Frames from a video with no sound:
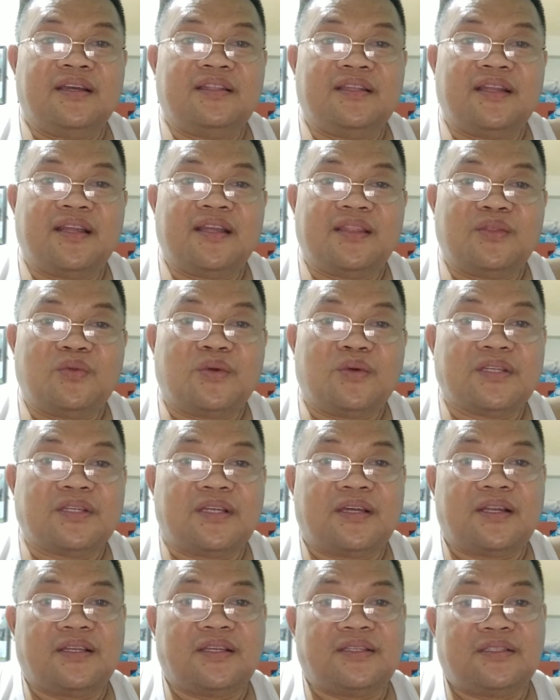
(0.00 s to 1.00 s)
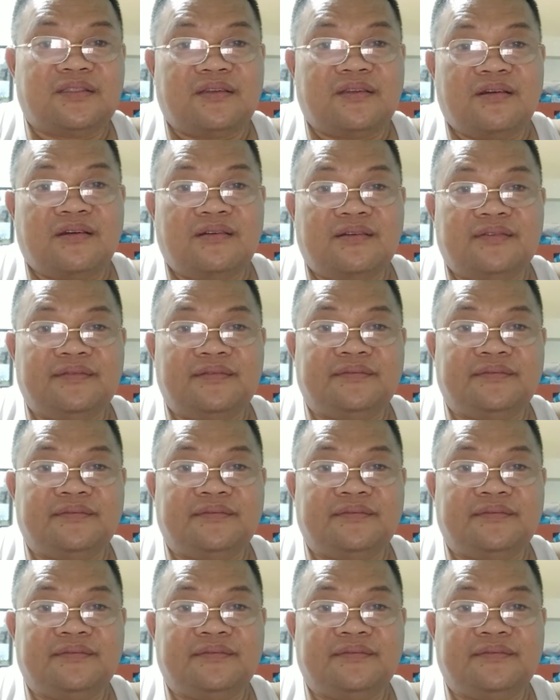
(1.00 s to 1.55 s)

itinatwa si Kristo.